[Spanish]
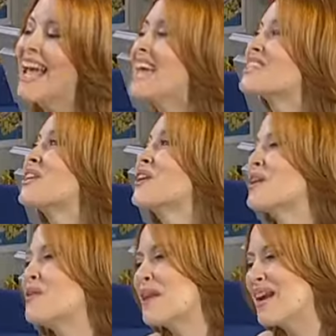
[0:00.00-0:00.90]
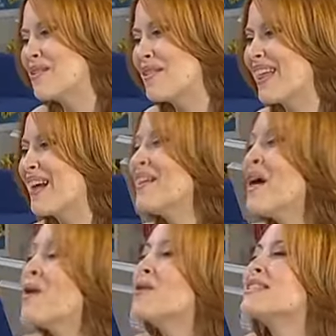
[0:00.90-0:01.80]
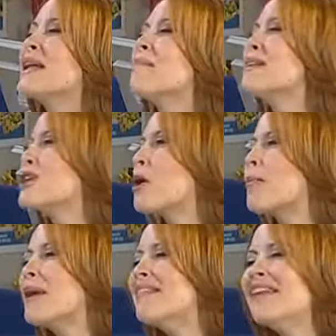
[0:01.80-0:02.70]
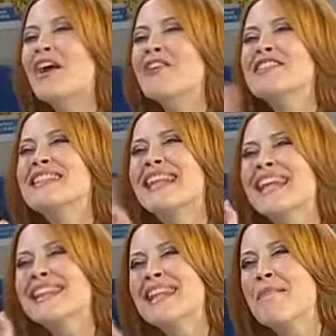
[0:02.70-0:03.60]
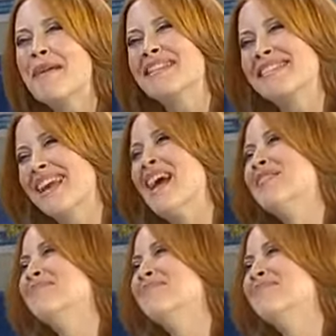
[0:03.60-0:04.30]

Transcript: Eso no es ninguna novedad. Usted me sorprende constantemente.